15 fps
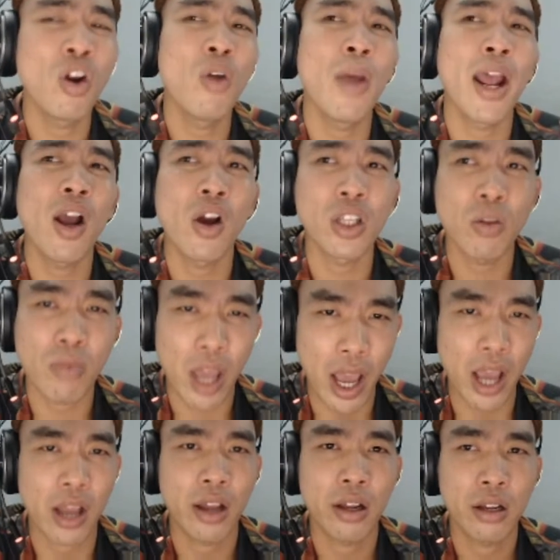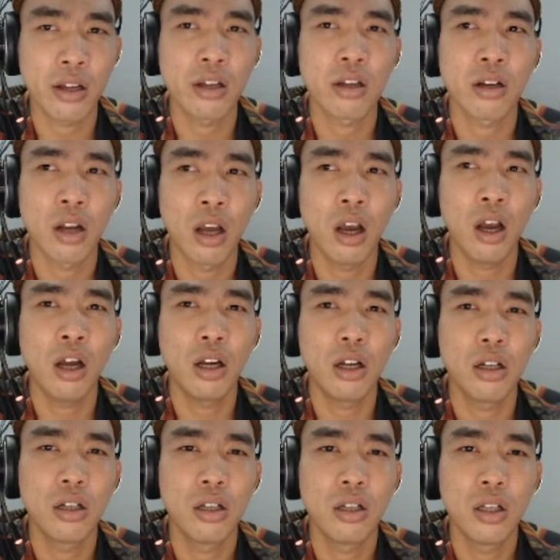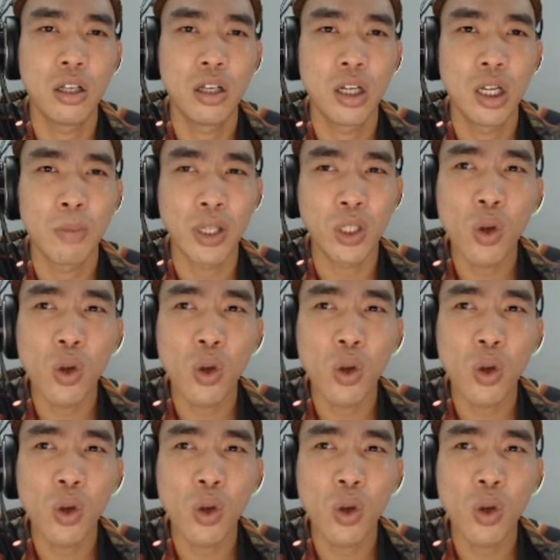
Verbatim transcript: bé ngồi trong nhà đó. và chú